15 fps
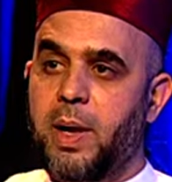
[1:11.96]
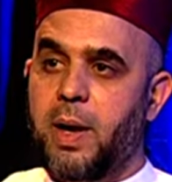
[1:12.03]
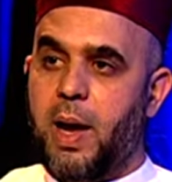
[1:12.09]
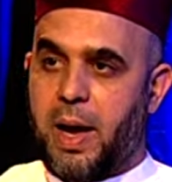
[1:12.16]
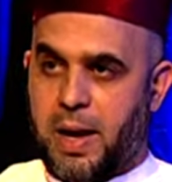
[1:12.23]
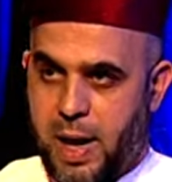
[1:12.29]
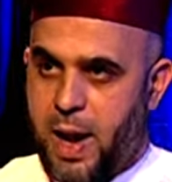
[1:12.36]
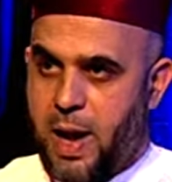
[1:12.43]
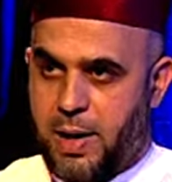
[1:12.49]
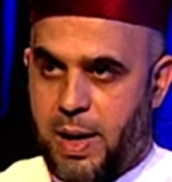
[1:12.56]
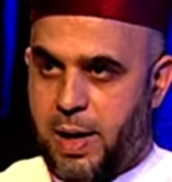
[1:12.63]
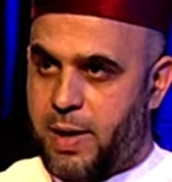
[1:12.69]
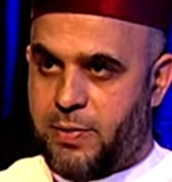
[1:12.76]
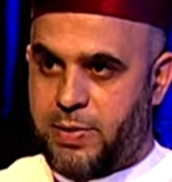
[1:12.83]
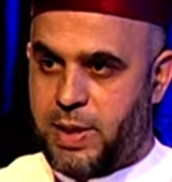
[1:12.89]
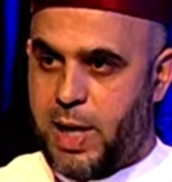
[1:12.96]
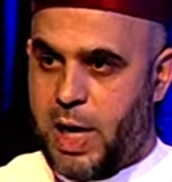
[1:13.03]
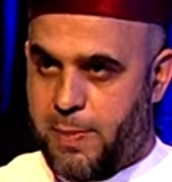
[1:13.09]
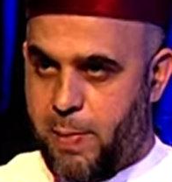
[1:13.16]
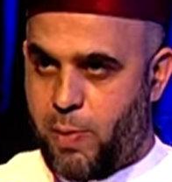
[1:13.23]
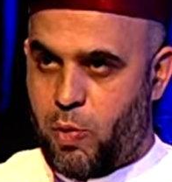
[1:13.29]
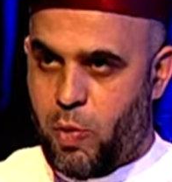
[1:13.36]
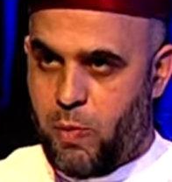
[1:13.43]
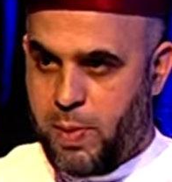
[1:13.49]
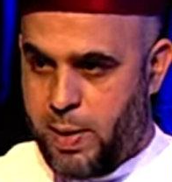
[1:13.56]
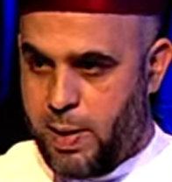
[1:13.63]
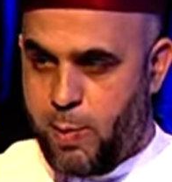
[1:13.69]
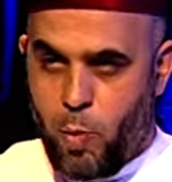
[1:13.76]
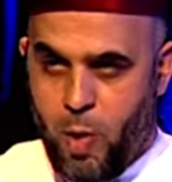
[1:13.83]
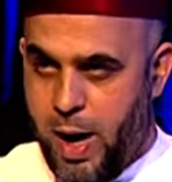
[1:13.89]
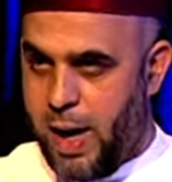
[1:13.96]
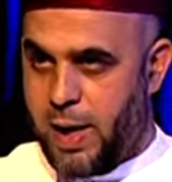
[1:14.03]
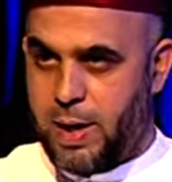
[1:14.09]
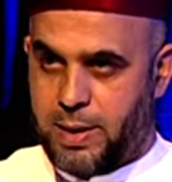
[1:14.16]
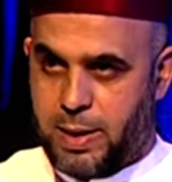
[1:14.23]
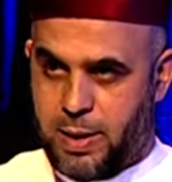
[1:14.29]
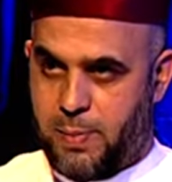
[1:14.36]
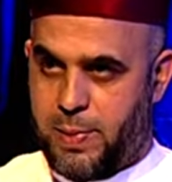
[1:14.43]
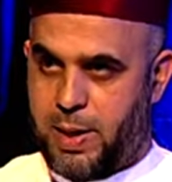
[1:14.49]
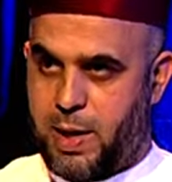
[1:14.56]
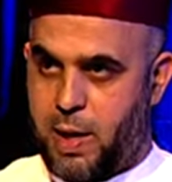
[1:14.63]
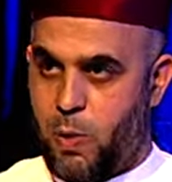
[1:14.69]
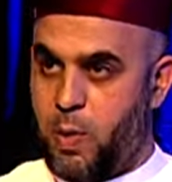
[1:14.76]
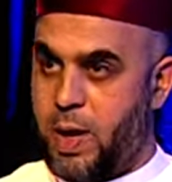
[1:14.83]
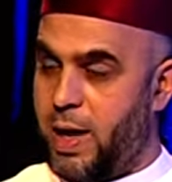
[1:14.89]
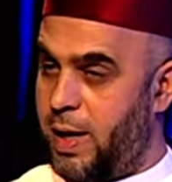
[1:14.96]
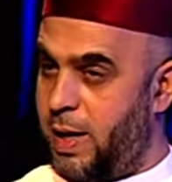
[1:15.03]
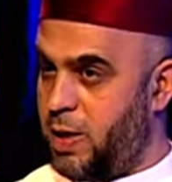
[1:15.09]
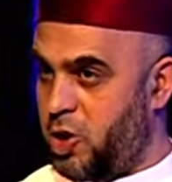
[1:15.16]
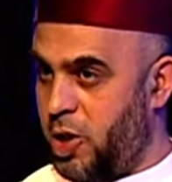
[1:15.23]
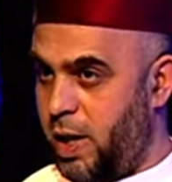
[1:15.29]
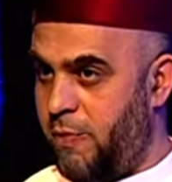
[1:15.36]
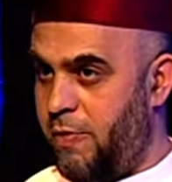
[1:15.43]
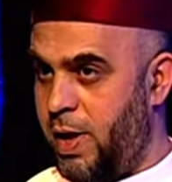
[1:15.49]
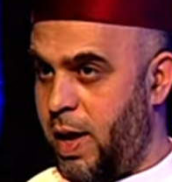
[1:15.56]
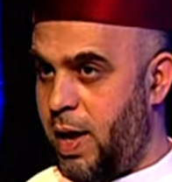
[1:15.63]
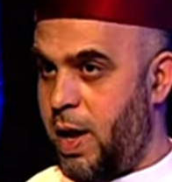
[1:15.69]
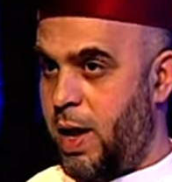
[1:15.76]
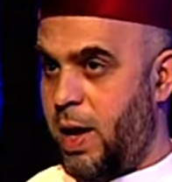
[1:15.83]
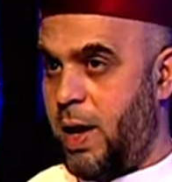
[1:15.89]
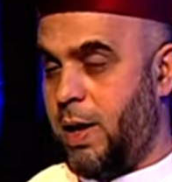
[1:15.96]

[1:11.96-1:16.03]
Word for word: أنا أنا عن نفسي أحببتهم لمخالطتي بك وكان لي نعم. الشرف نعم.